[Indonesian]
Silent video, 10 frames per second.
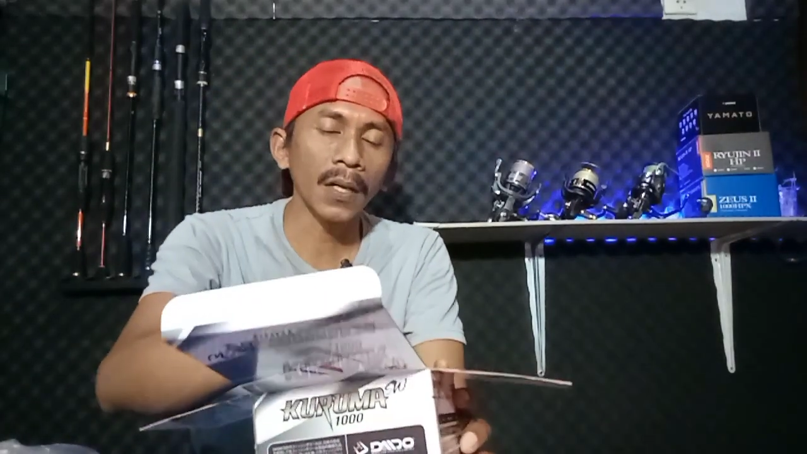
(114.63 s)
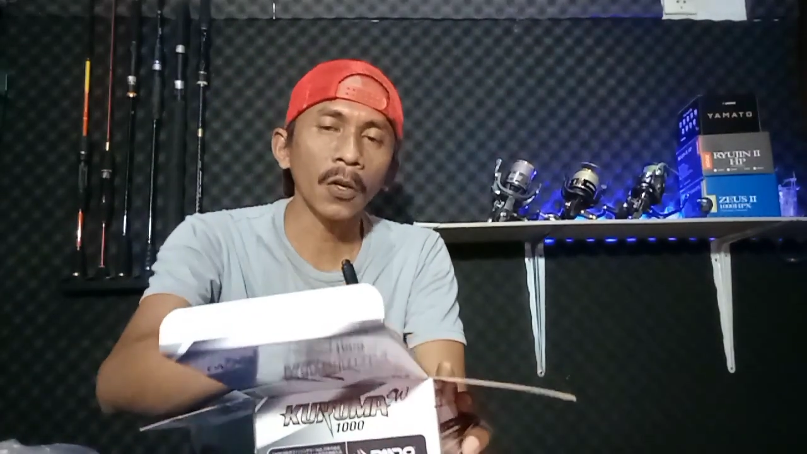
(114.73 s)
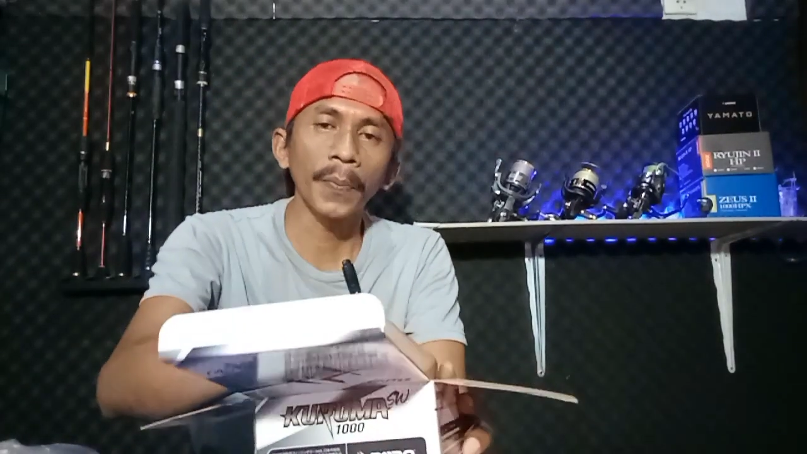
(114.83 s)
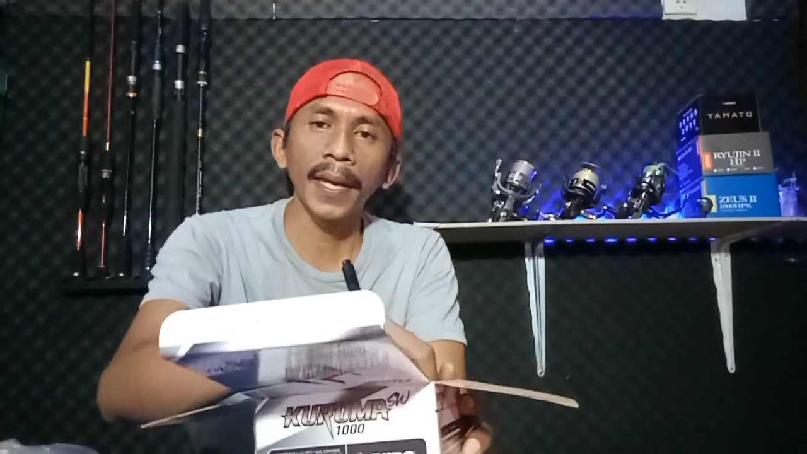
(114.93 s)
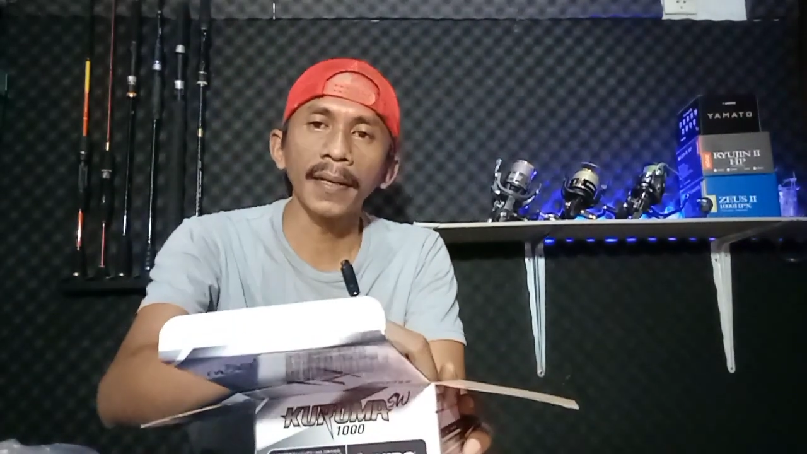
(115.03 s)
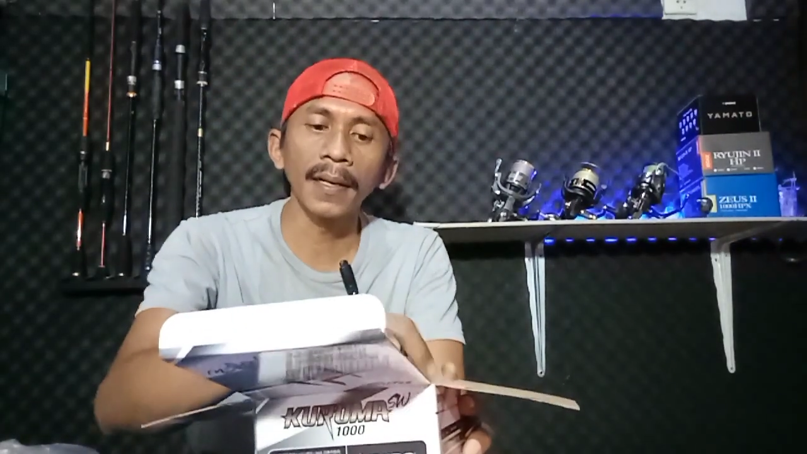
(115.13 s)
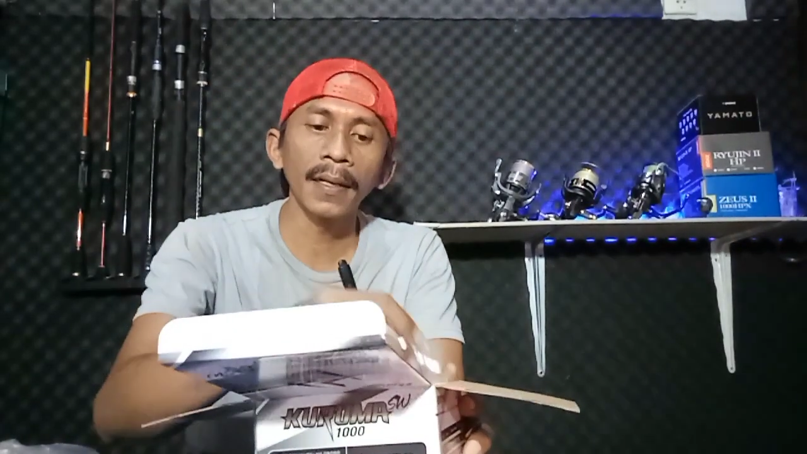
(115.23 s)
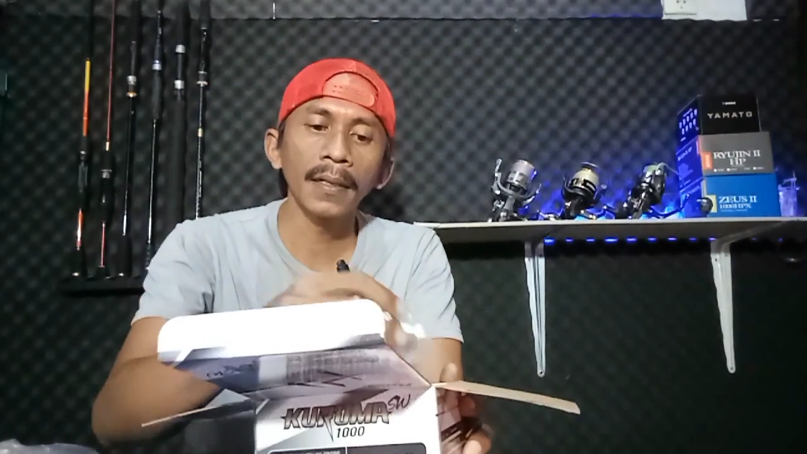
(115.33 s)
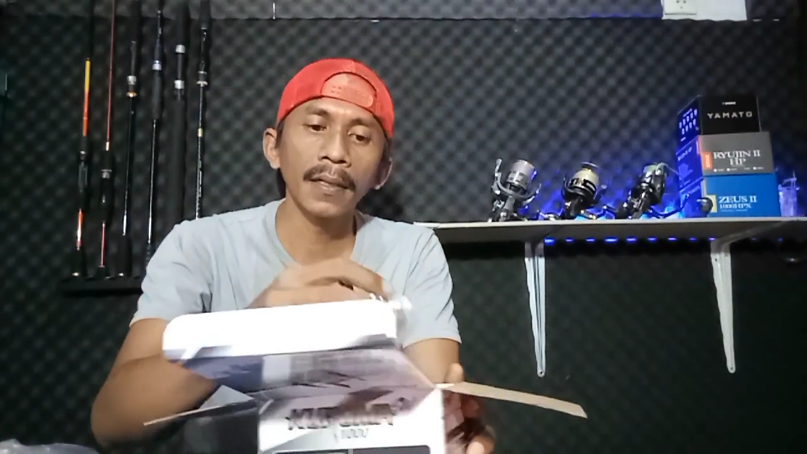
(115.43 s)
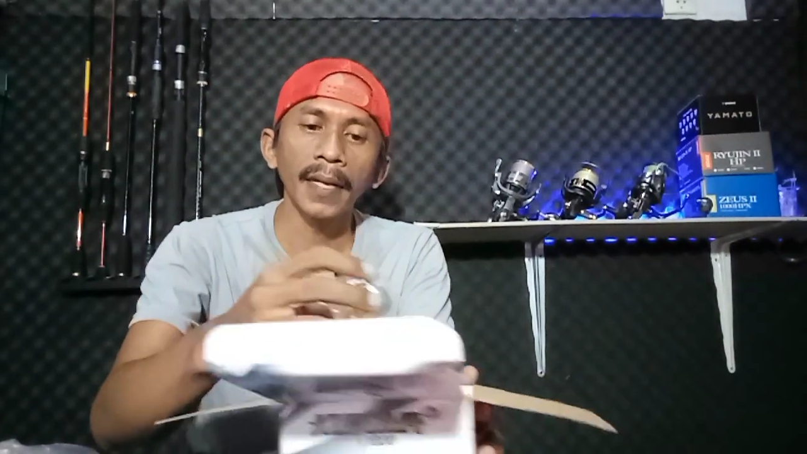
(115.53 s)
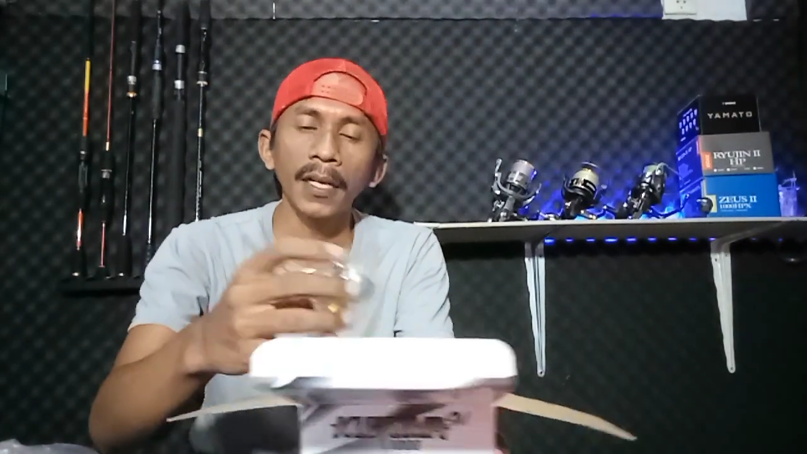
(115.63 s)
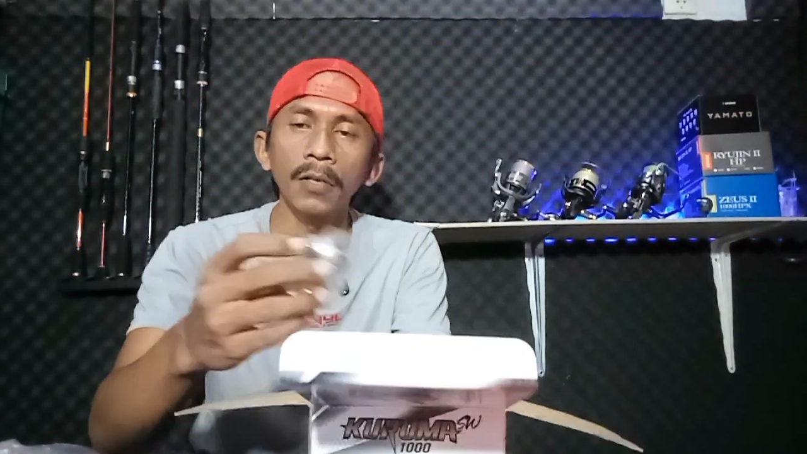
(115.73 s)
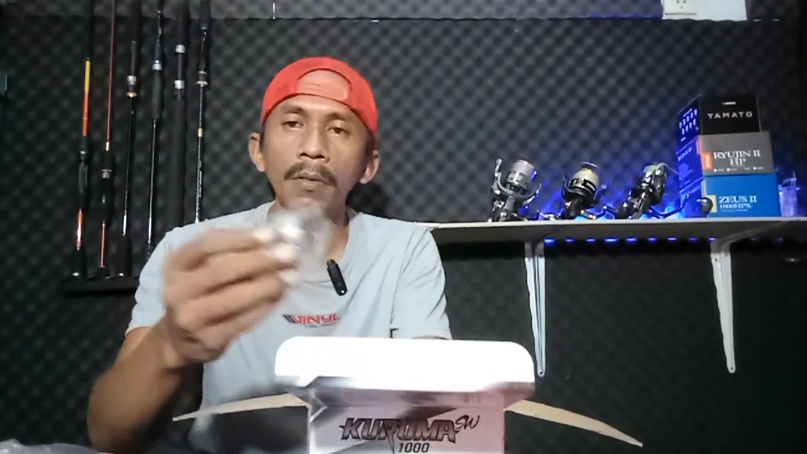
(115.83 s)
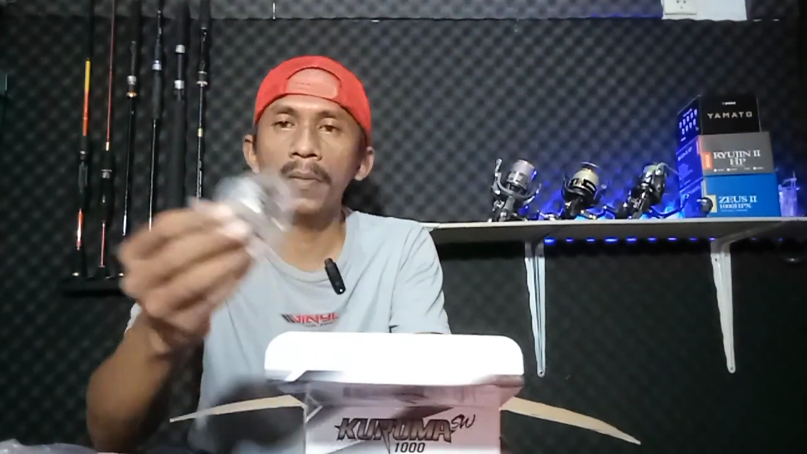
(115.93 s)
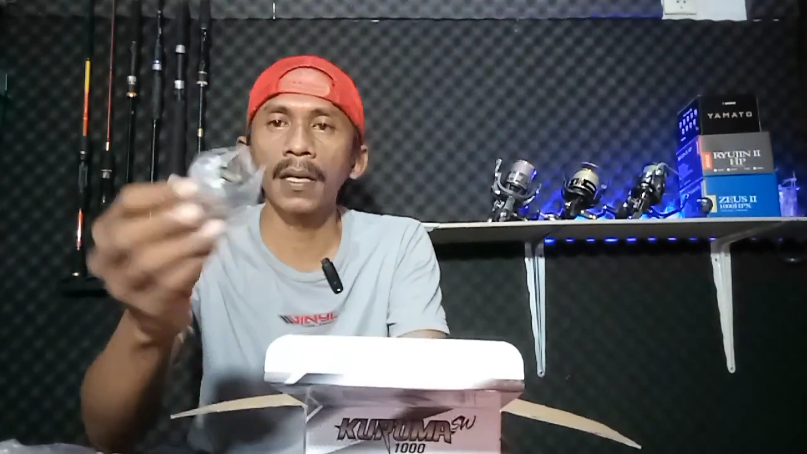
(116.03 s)
knob handle,
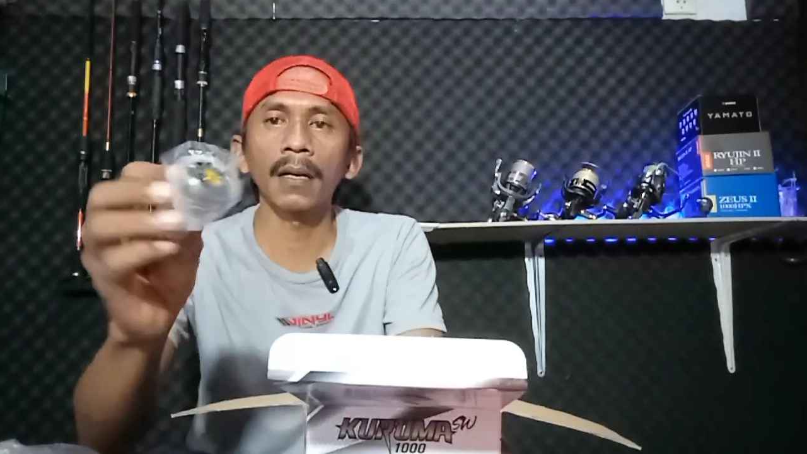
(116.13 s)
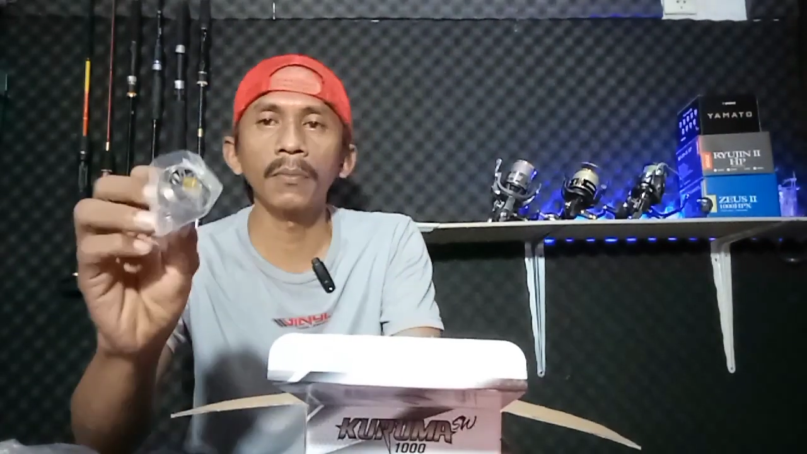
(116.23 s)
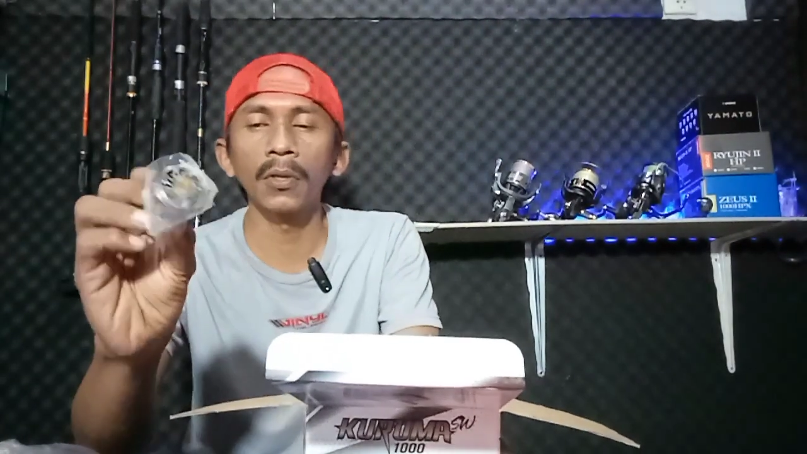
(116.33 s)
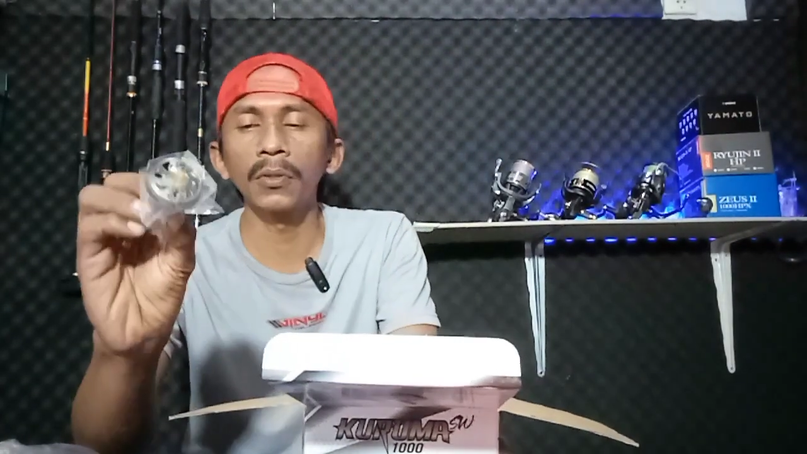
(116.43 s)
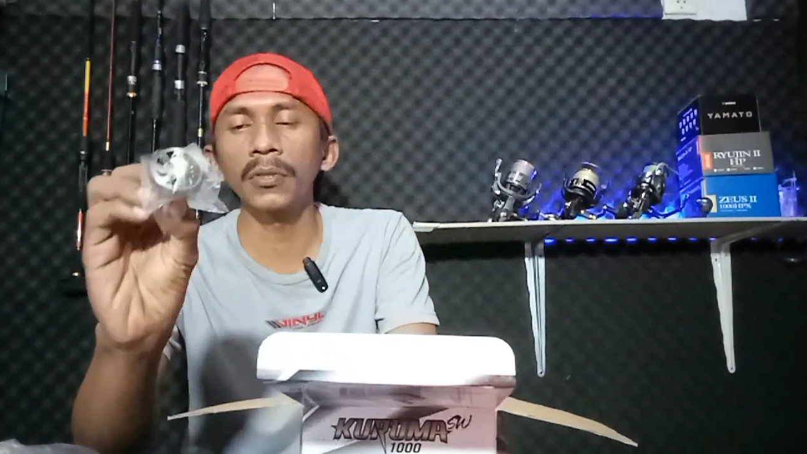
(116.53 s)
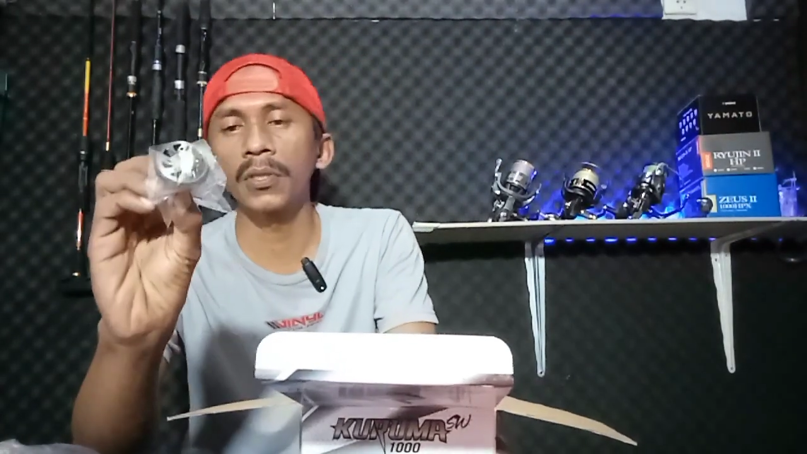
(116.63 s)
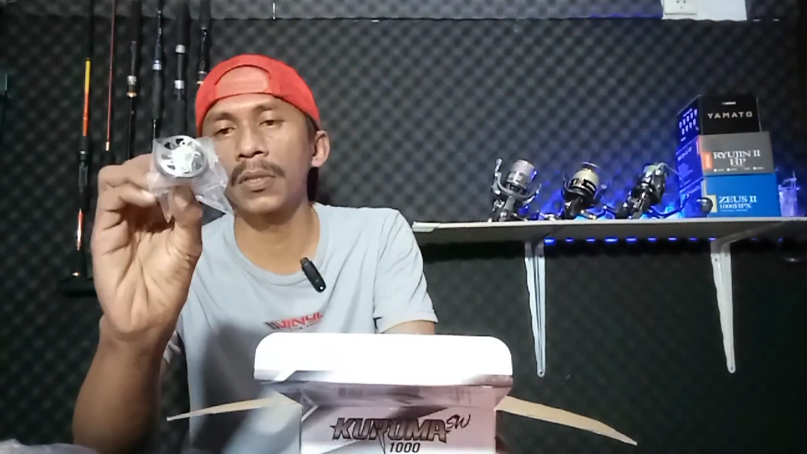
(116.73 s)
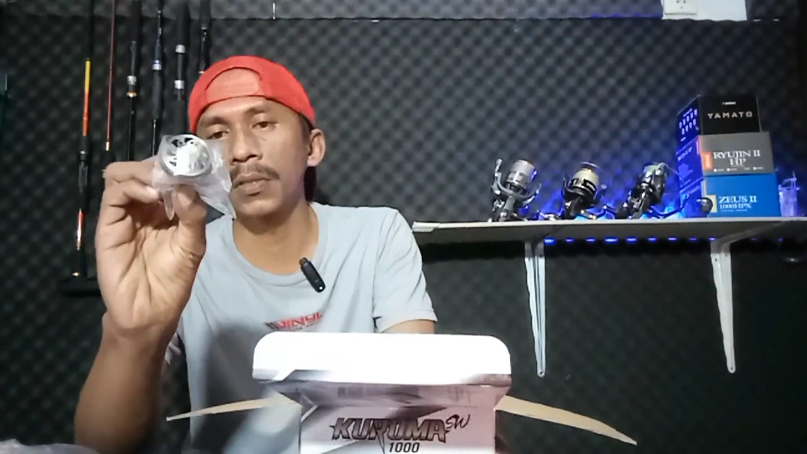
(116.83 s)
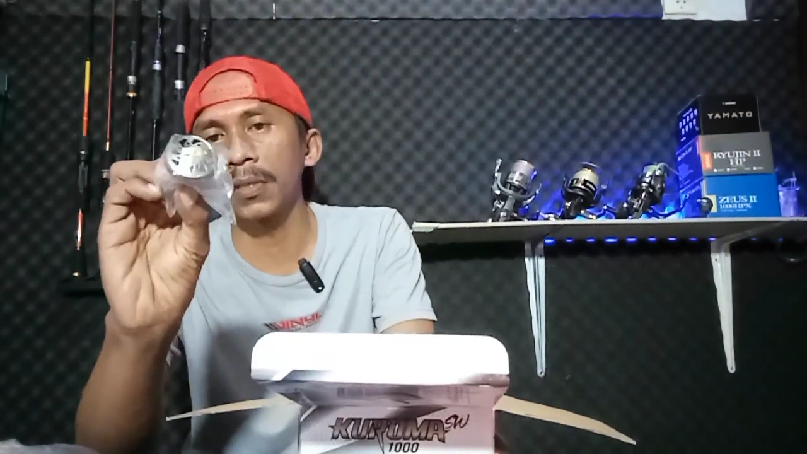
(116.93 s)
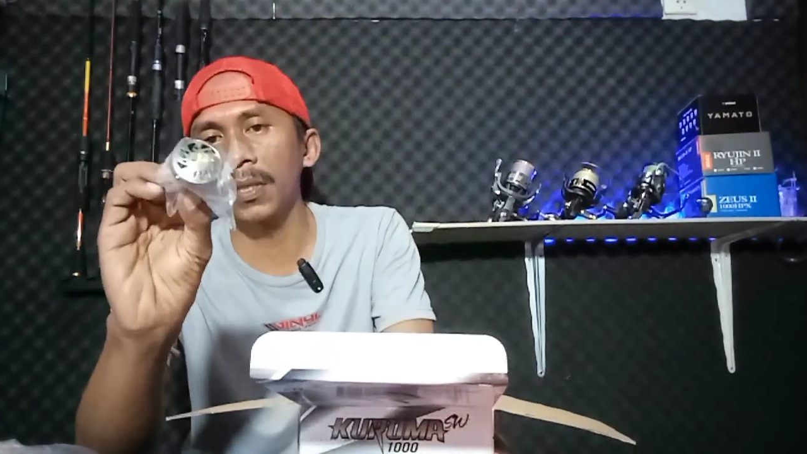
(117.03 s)
Daido memberikan bonus